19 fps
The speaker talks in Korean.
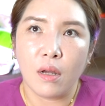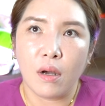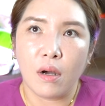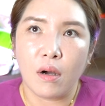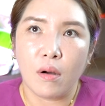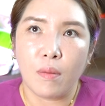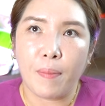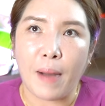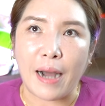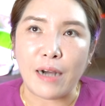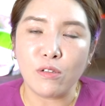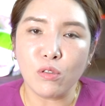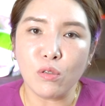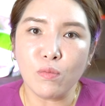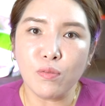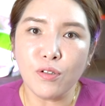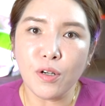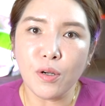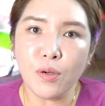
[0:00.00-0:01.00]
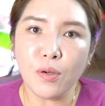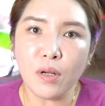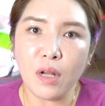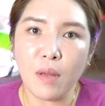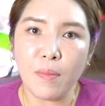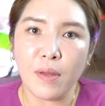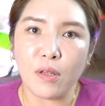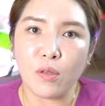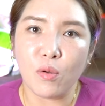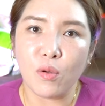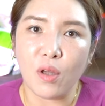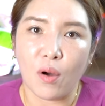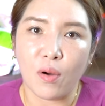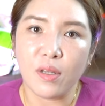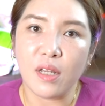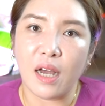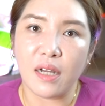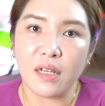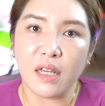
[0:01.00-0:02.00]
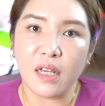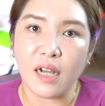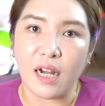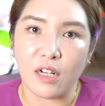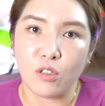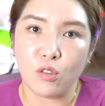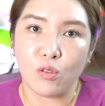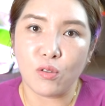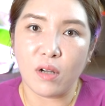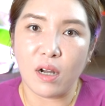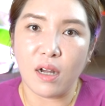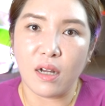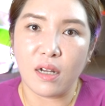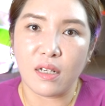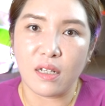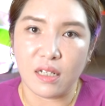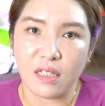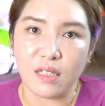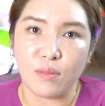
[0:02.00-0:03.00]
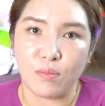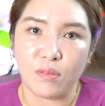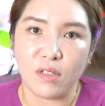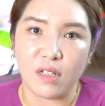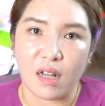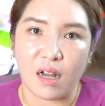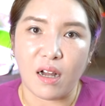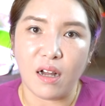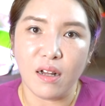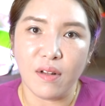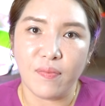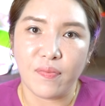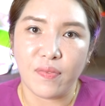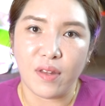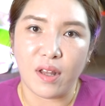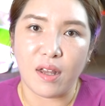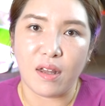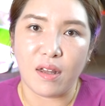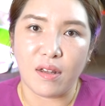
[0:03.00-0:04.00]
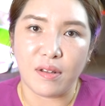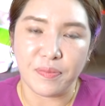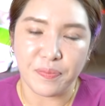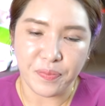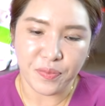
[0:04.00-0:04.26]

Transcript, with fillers: 어, 방송 프로그램에도 영향이 갈 수가 있습니다. 네.